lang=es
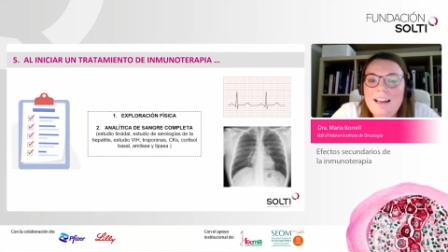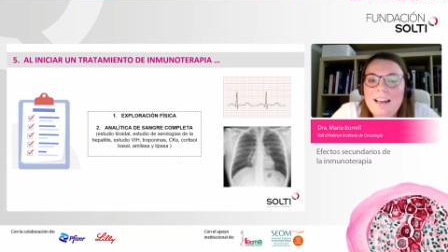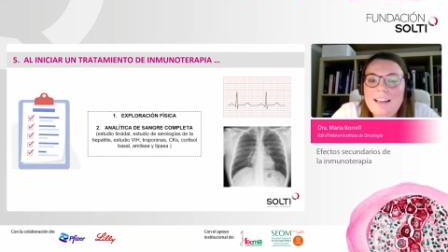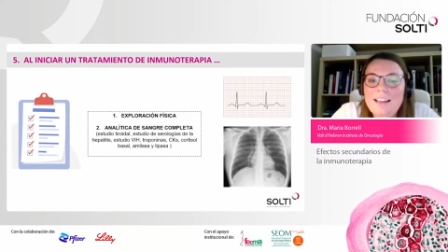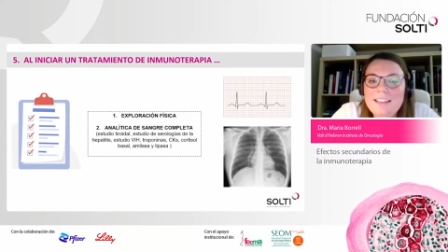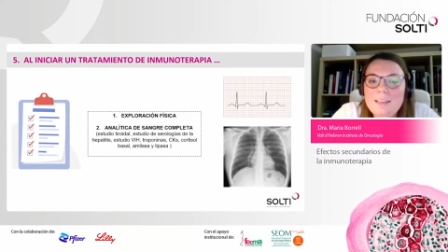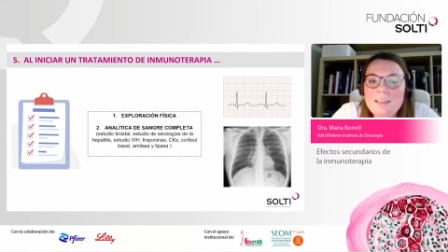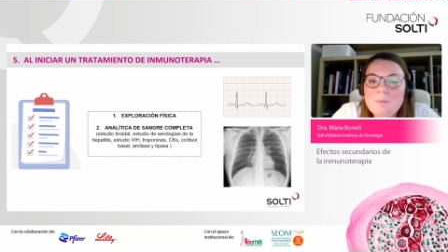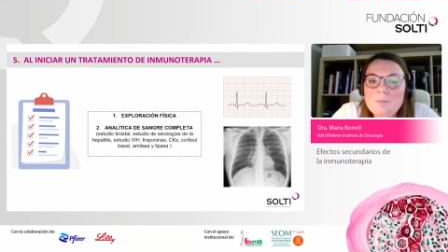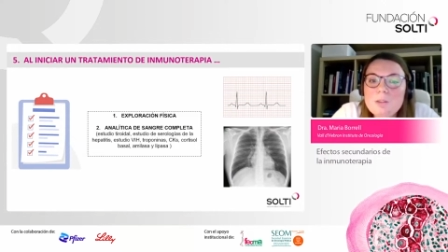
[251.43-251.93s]

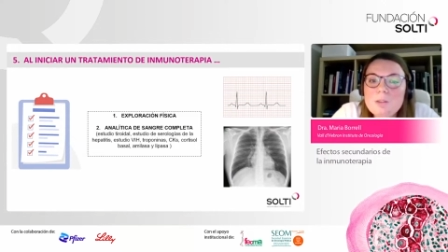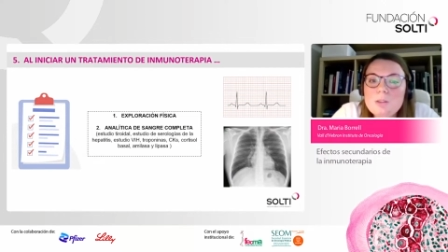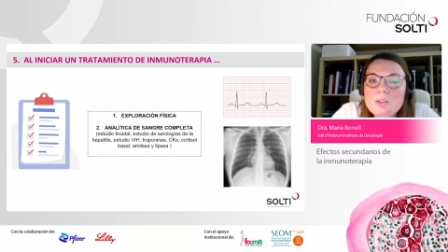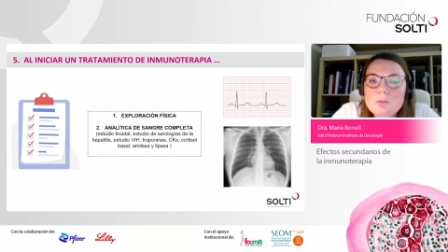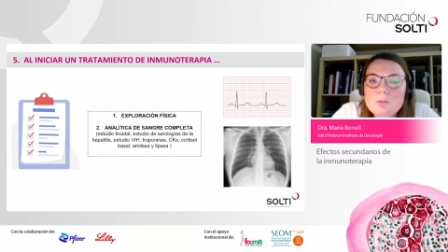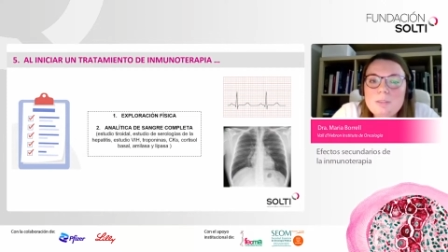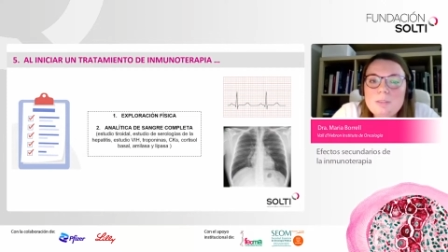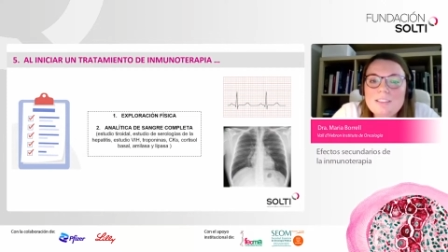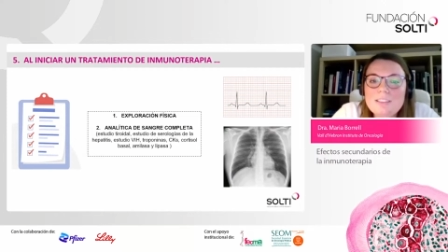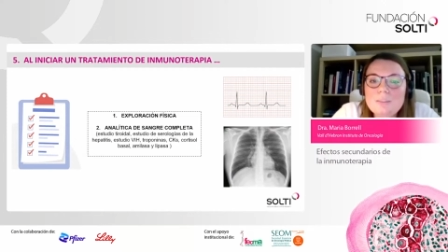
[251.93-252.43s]

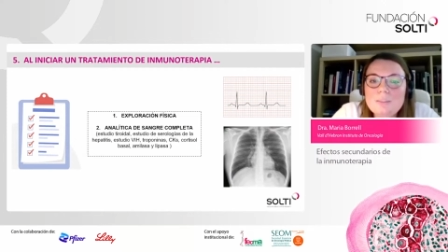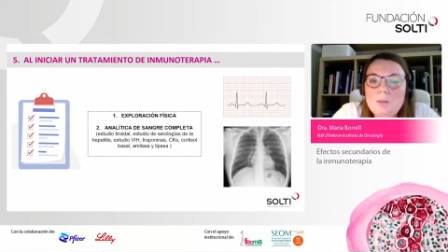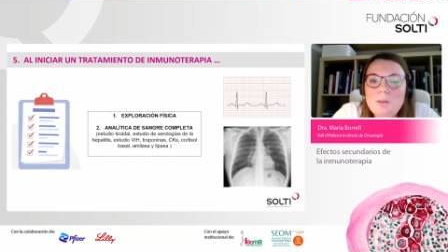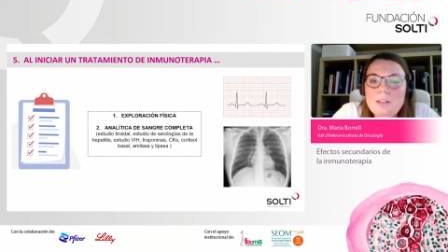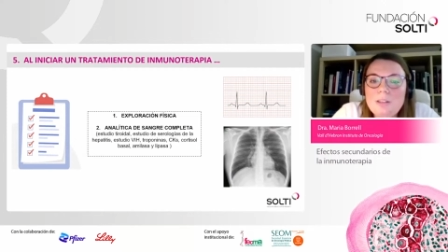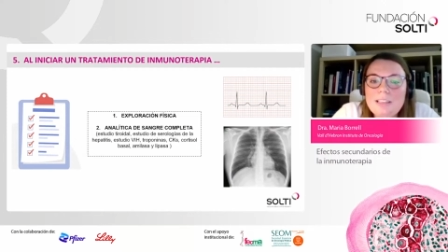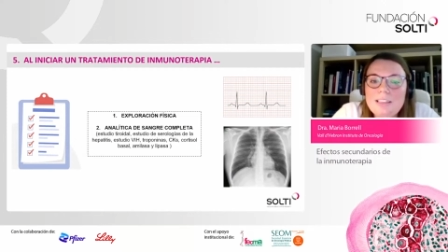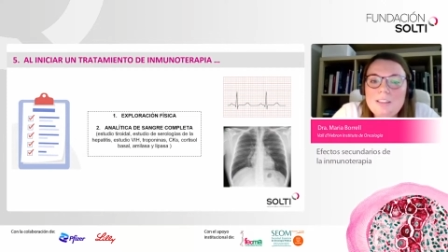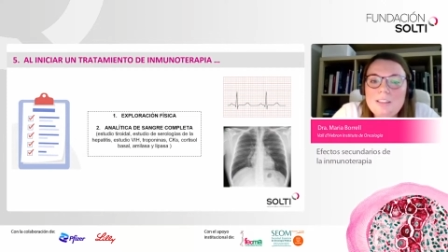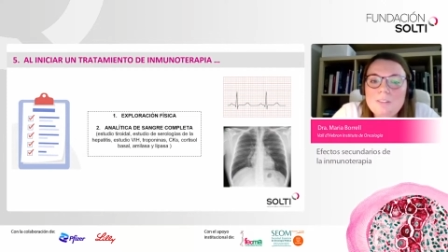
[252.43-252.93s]
Hacemos una
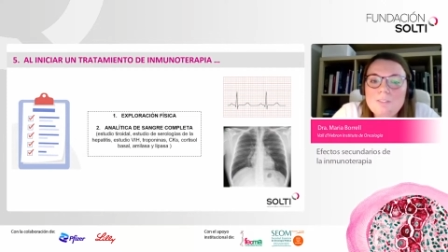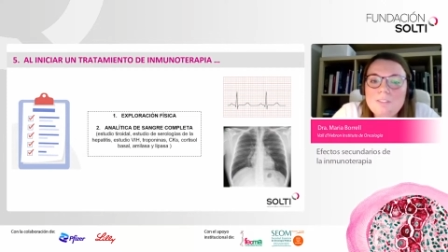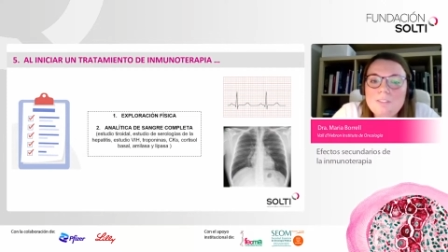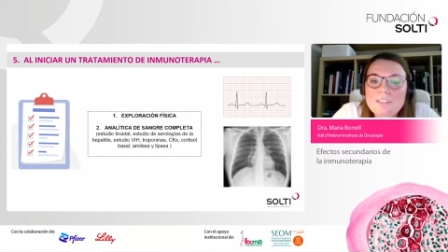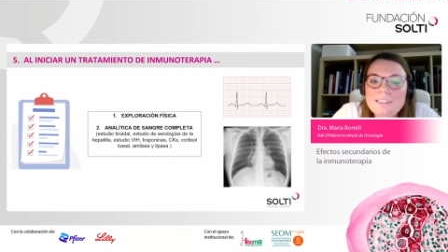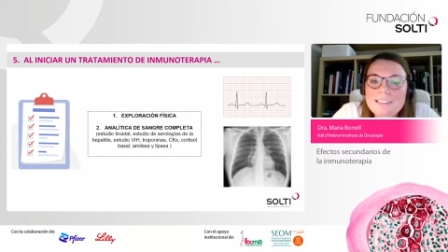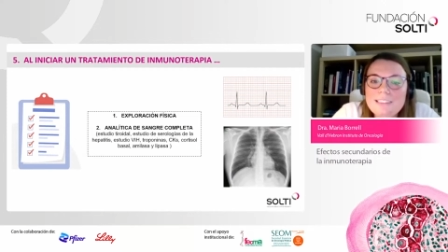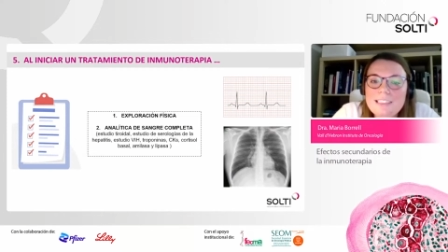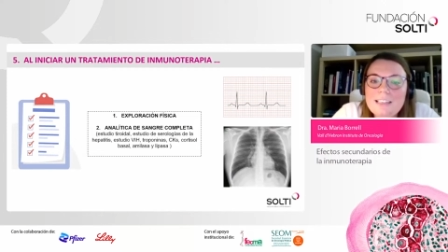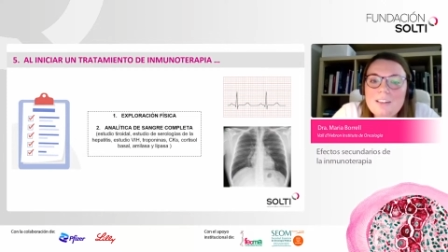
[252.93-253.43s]
exploración
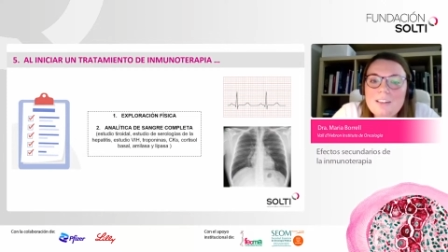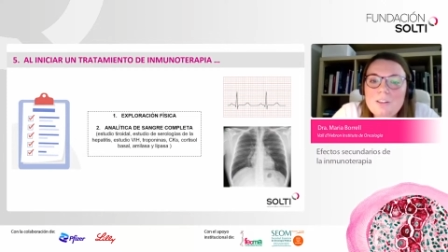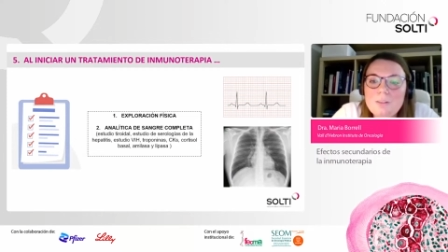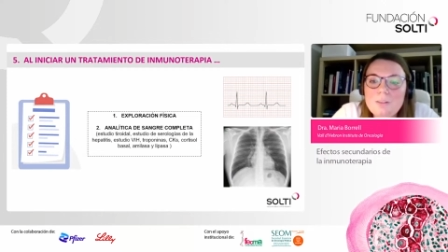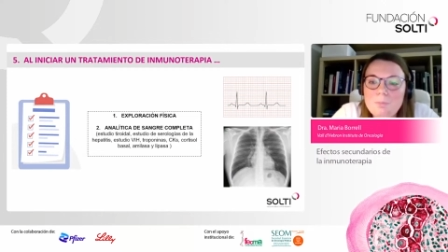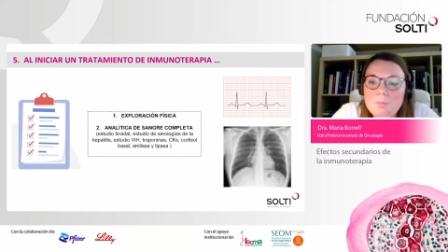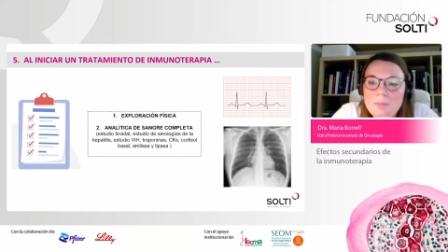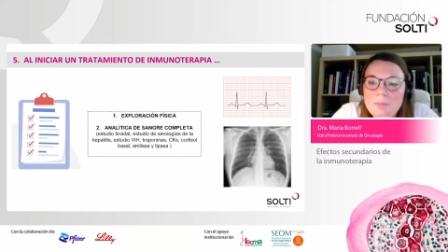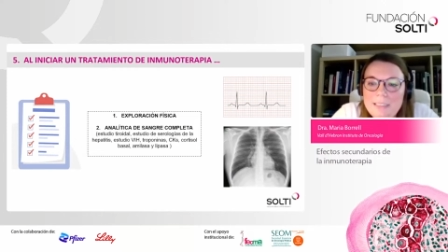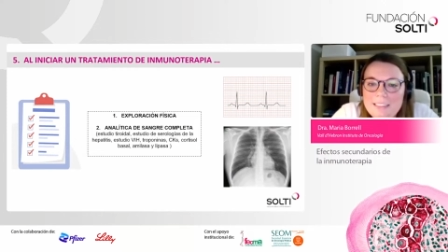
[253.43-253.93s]
física
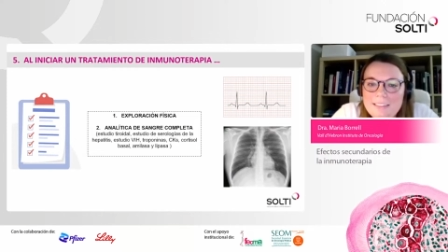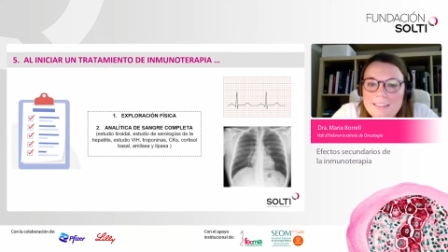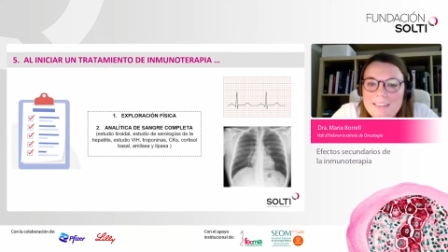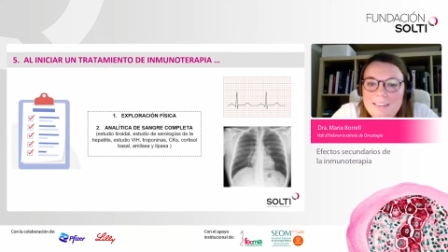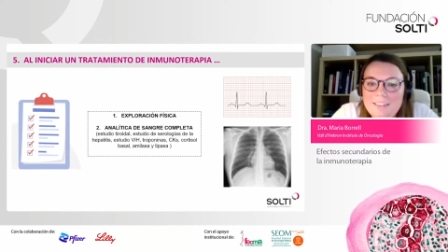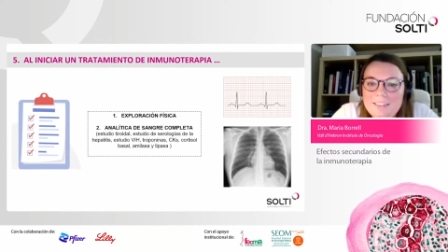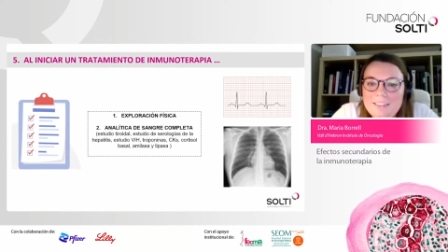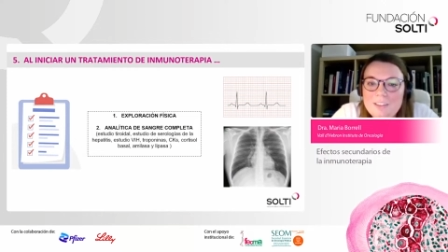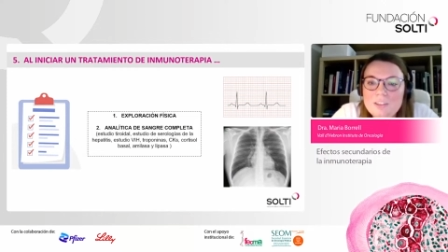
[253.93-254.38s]
completa